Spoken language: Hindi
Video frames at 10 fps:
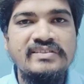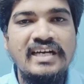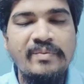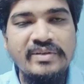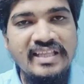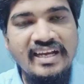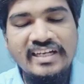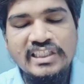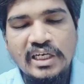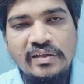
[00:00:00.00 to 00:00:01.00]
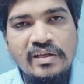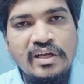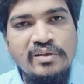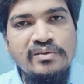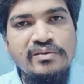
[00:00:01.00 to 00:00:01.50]
जहाँ पे देखा जाए
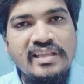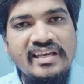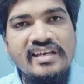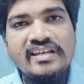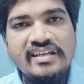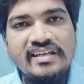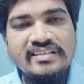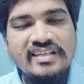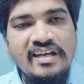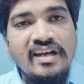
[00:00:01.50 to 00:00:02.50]
तो देखिए इस